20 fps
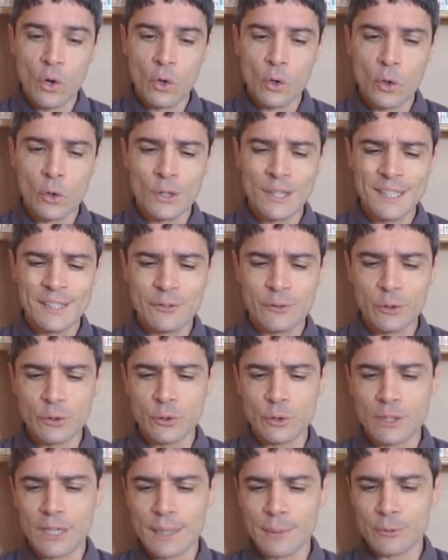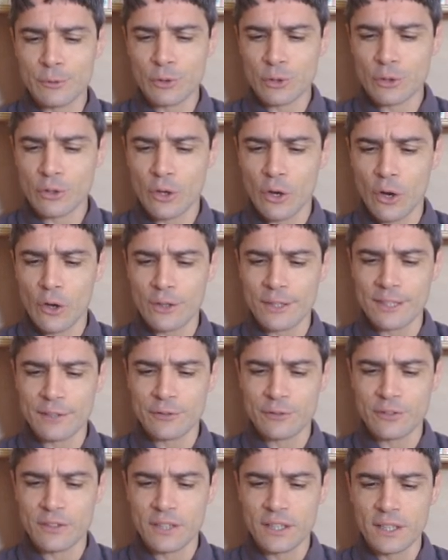Au niveau de l'absurde, en
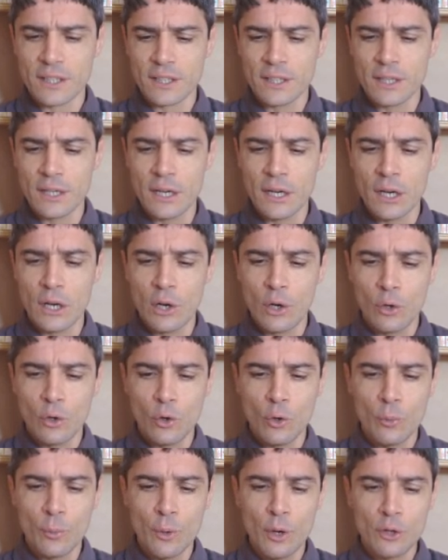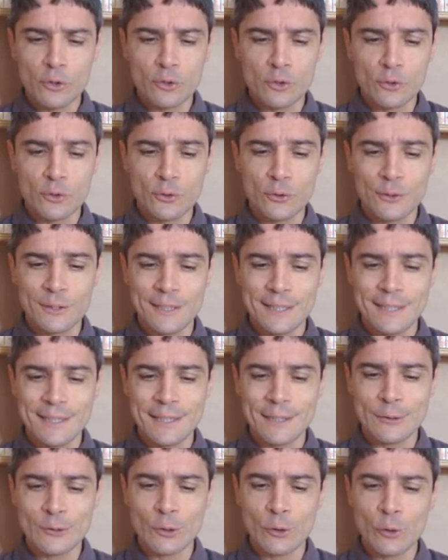effet, le meurtre suscitait
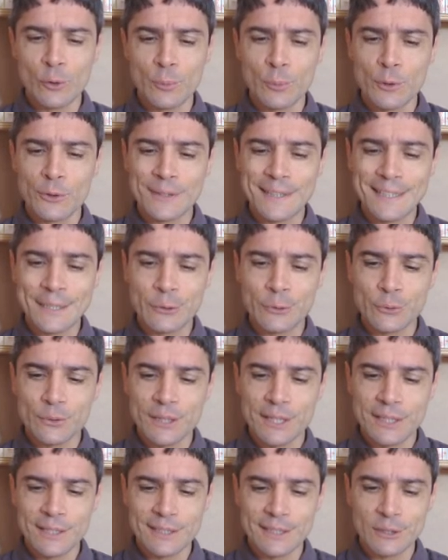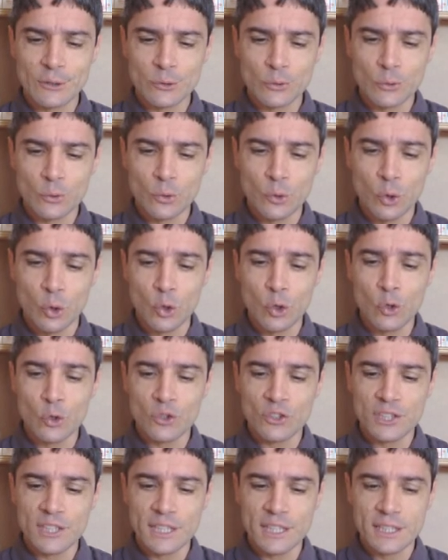seulement des contradictions
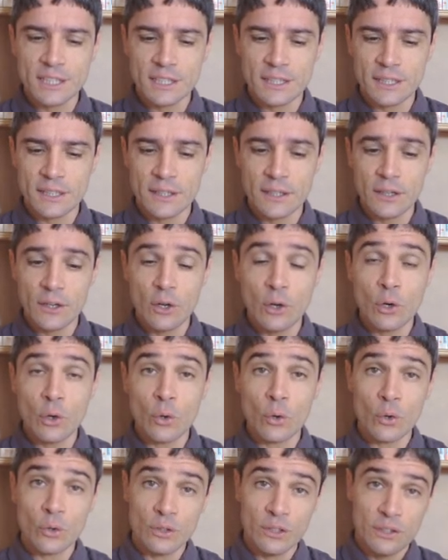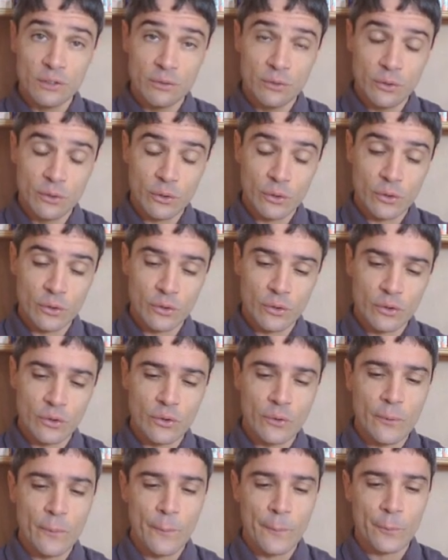logiques. Au niveau
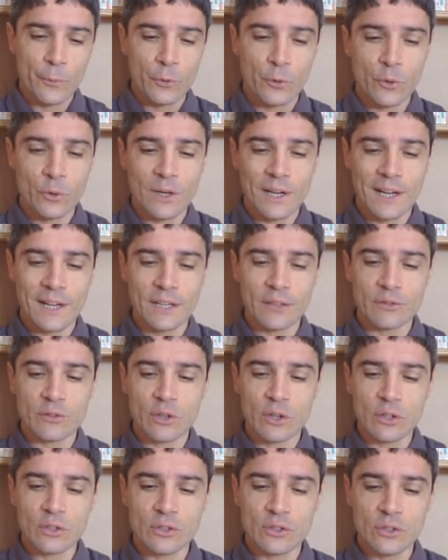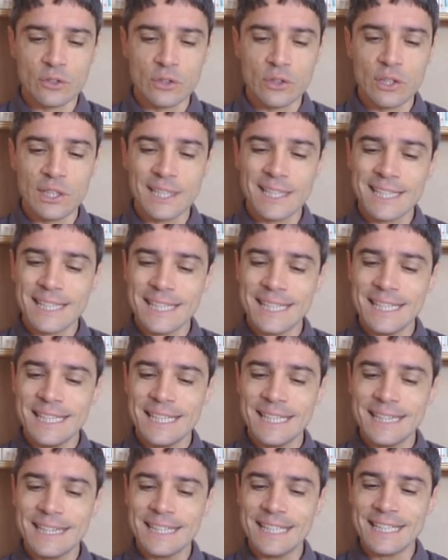de la révolte, il
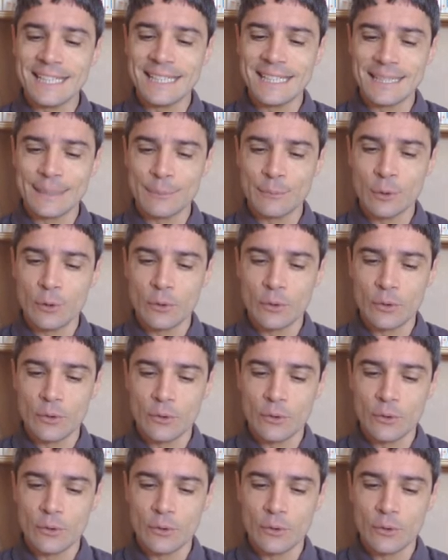est déchirement.